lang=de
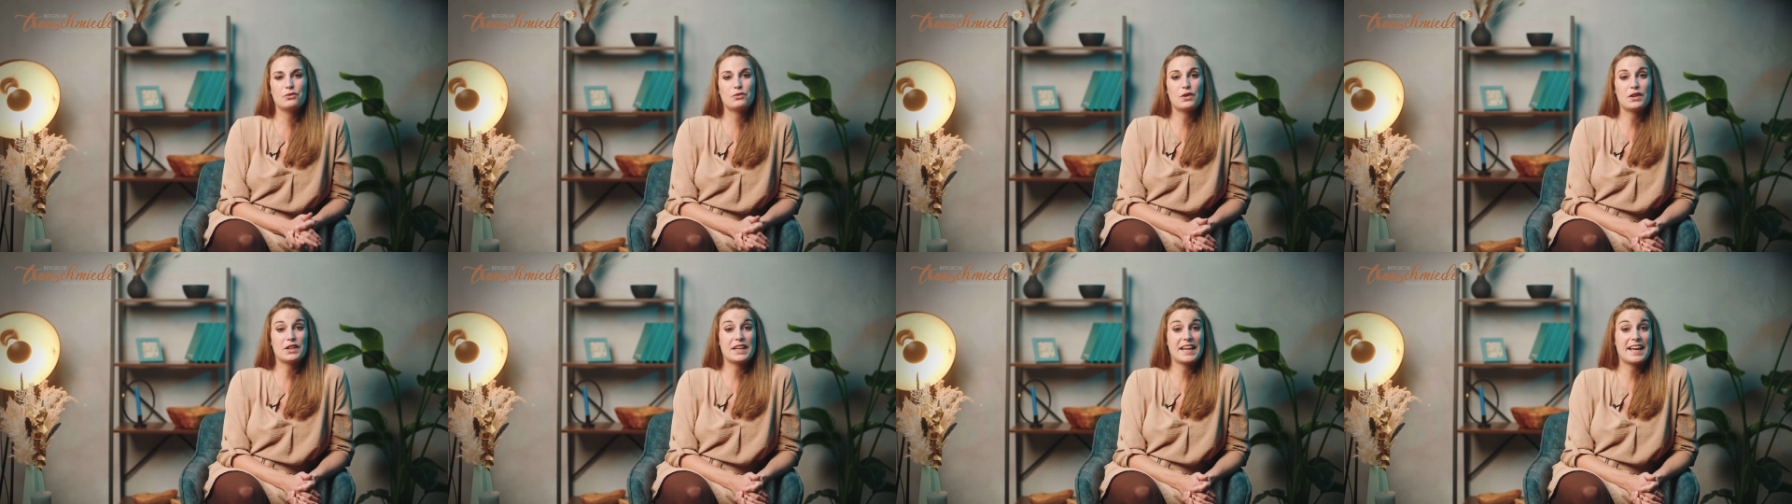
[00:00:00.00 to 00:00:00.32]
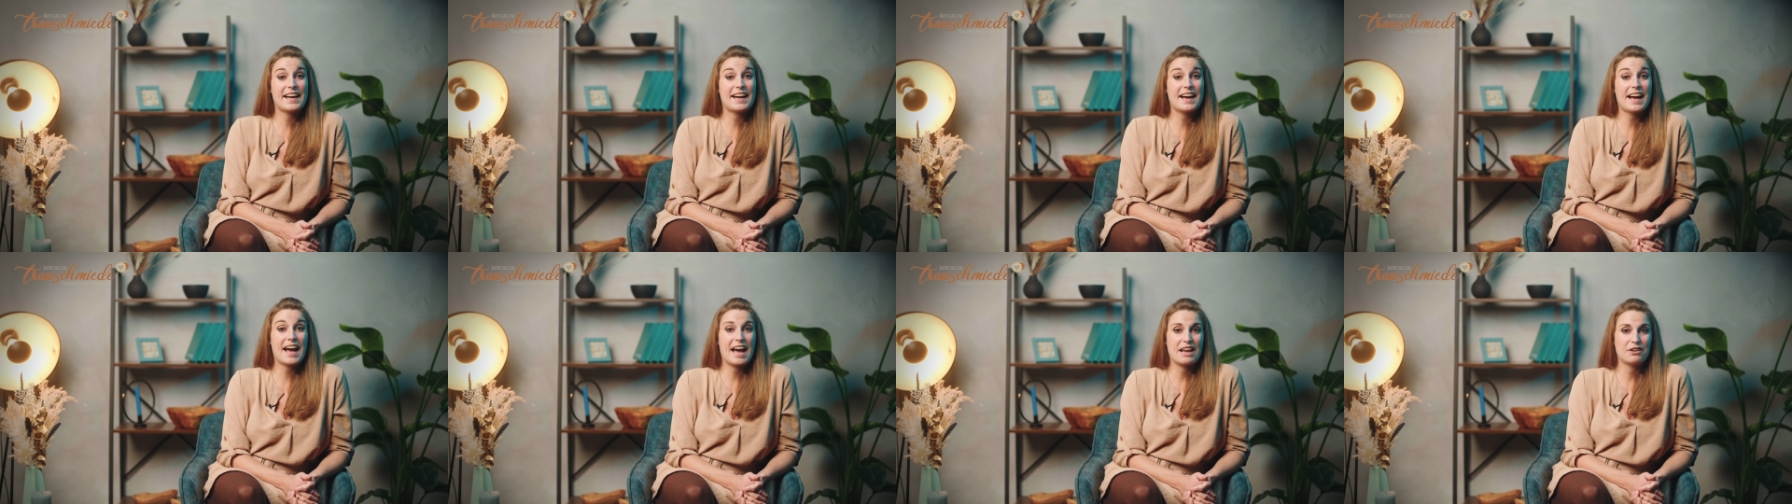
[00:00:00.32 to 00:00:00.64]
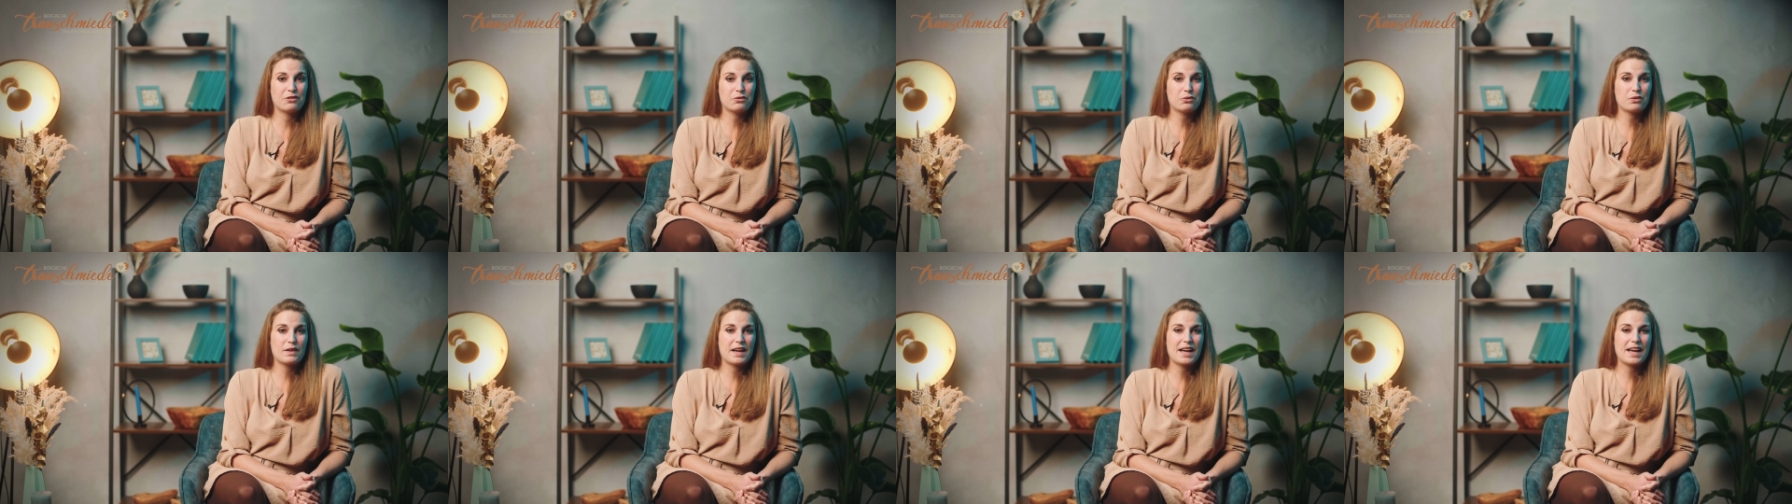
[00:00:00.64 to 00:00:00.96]
von der
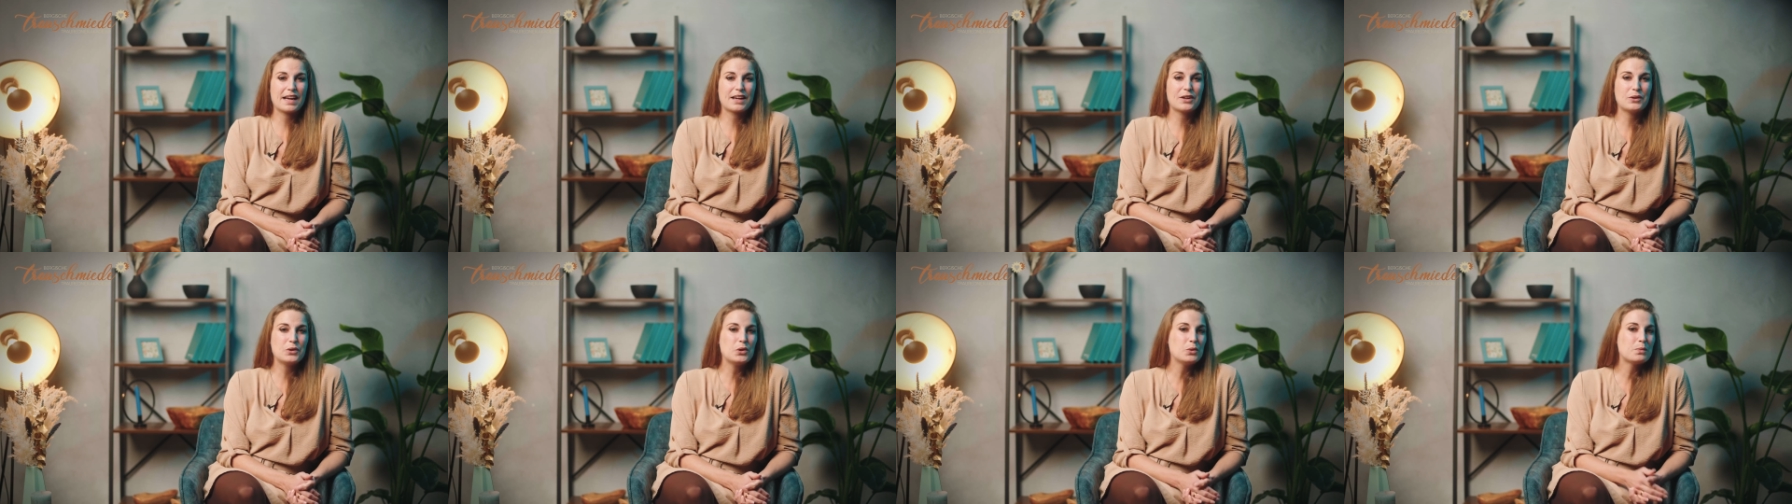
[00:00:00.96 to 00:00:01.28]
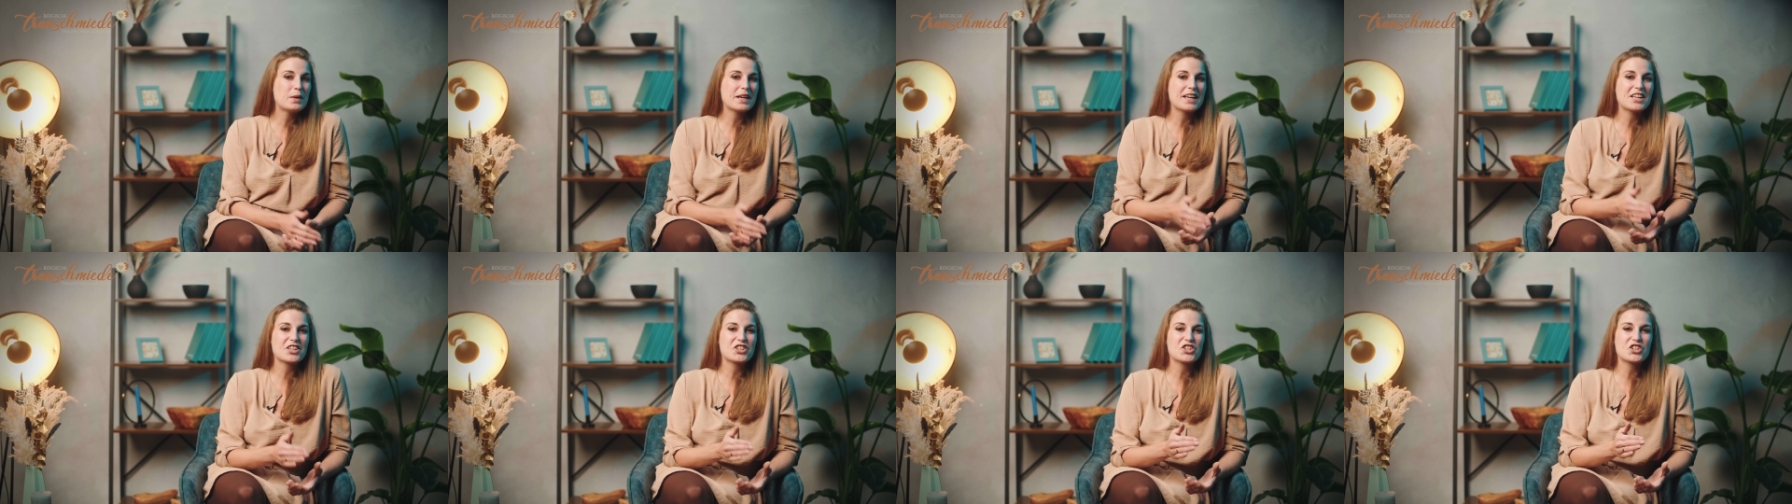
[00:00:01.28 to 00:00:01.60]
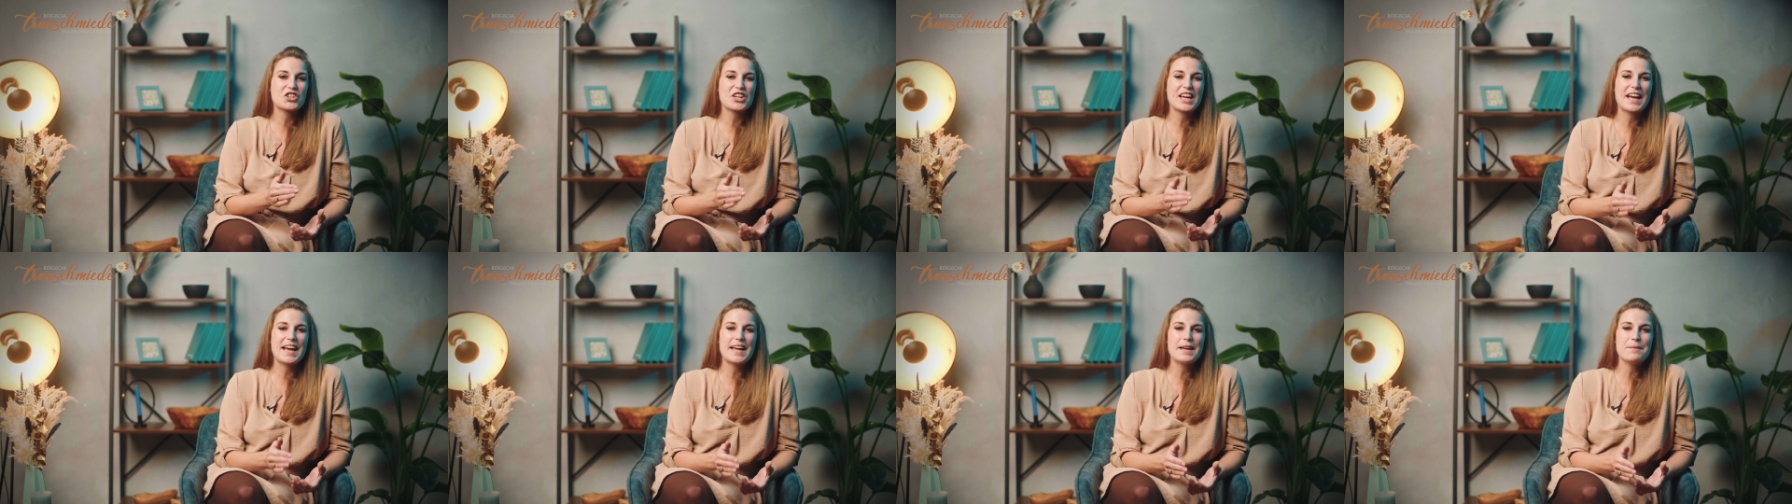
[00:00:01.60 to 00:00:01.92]
Anfrage über
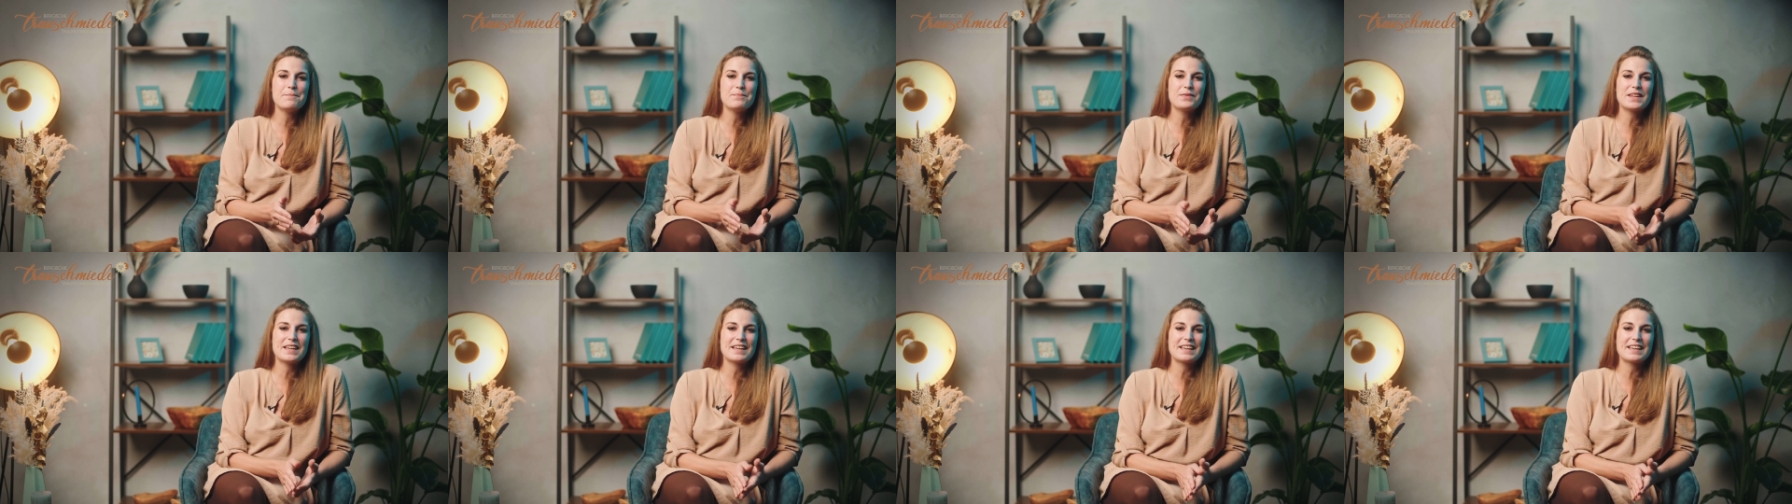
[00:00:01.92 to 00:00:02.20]
das Schreiben